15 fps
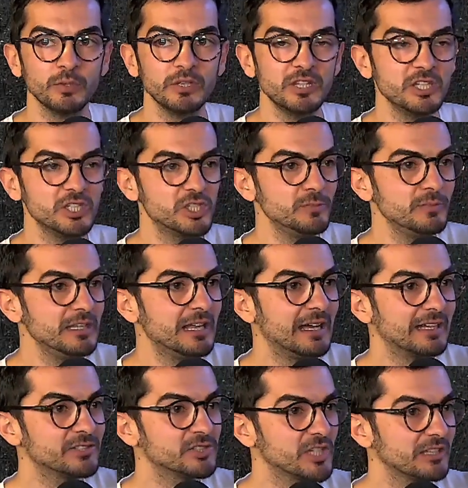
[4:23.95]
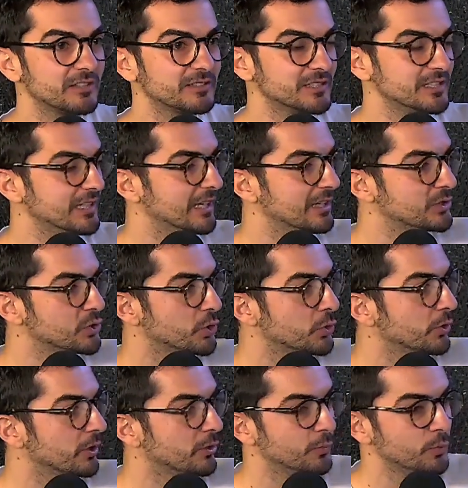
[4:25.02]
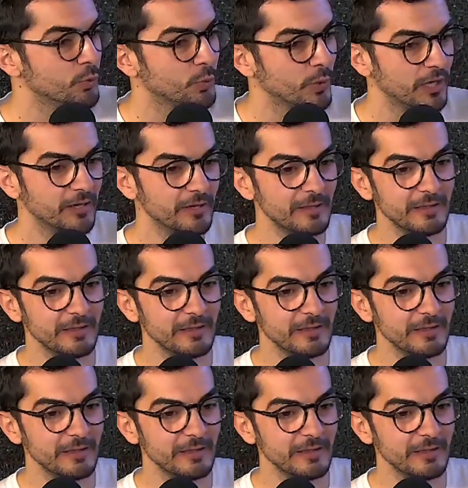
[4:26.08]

15.000 accessi al giorno e comunque